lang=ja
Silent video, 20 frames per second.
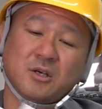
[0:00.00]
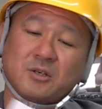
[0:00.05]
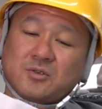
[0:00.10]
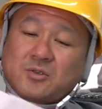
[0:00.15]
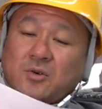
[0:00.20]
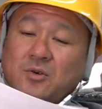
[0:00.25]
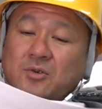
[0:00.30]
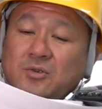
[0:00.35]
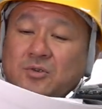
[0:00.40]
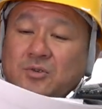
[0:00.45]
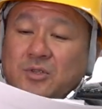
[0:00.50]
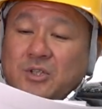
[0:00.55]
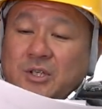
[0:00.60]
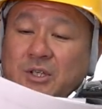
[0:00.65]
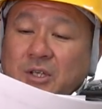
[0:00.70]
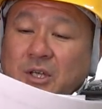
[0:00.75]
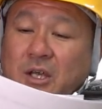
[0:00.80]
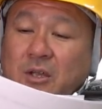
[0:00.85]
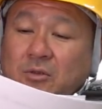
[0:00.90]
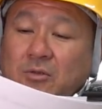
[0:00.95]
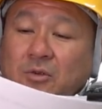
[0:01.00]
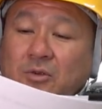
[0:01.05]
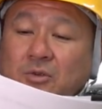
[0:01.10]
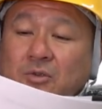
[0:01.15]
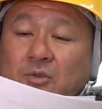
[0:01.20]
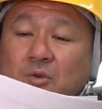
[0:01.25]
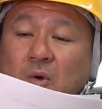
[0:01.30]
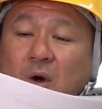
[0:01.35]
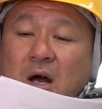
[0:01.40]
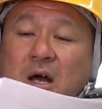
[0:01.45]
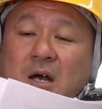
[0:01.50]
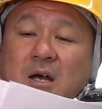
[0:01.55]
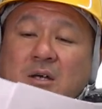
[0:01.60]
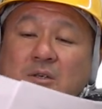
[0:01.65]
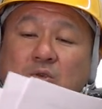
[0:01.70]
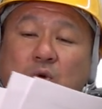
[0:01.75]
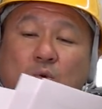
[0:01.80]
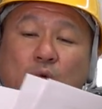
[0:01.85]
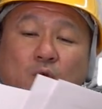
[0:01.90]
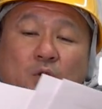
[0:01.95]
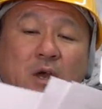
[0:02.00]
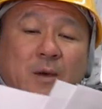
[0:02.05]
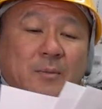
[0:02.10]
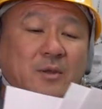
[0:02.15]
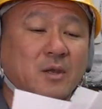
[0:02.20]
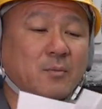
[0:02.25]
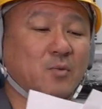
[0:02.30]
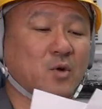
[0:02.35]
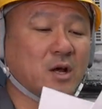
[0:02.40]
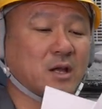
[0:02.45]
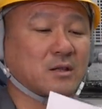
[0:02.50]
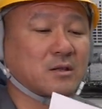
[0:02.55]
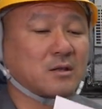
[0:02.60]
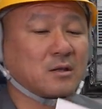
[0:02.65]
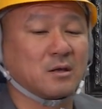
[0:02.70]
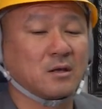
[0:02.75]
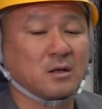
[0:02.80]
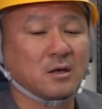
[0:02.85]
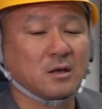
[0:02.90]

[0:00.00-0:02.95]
そういう人間というのは、そこをやめてもらって、